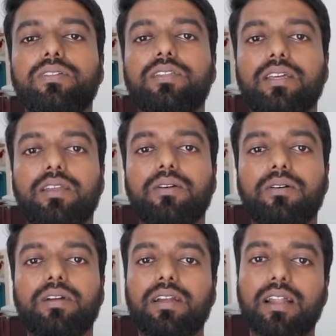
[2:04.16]
வந்து
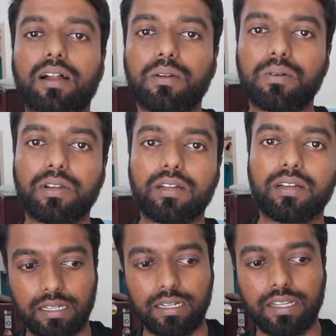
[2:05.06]
தெரியும் ஏன்னா நானும் ஒரு
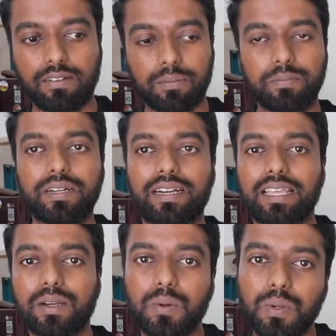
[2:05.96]

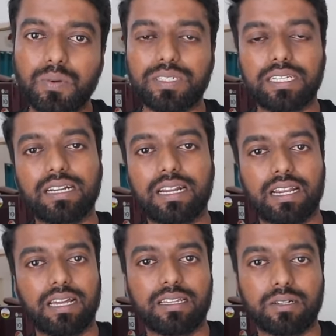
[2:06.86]
டெவலப்மெண்ட்டில் எவ்வளோ
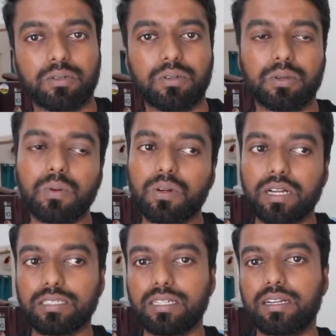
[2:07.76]
விஷயங்கள்லாம் இருக்கும் எவ்வளோ
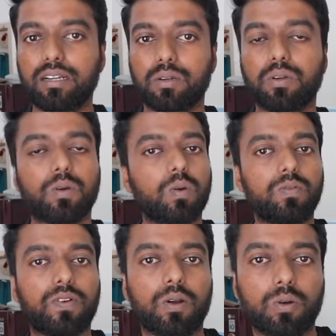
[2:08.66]
கஷ்டங்கள் இருக்கும் எவ்வளோ
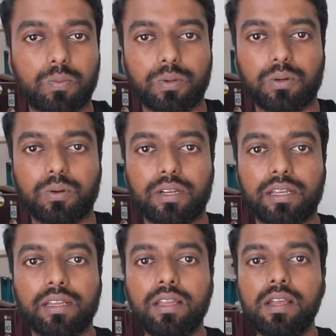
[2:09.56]
ஃபாலோ அப் இருக்கும்னு
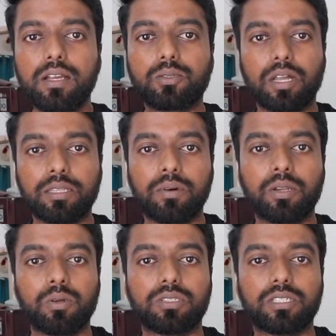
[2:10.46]
ஸோ அந்த
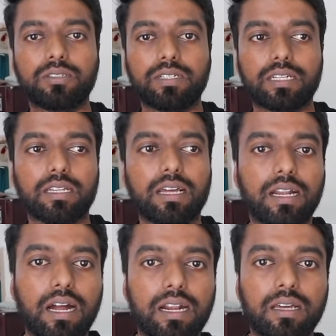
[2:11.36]
மாதிரி ஒரு சுச்சுவேஷன்
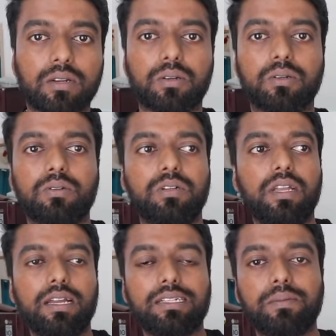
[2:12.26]
தான் நானாக இருக்கட்டும்
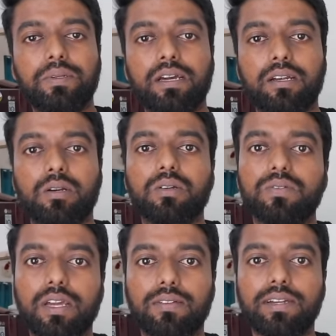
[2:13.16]
ஜிபினாக இருக்கட்டும் வி ஆர்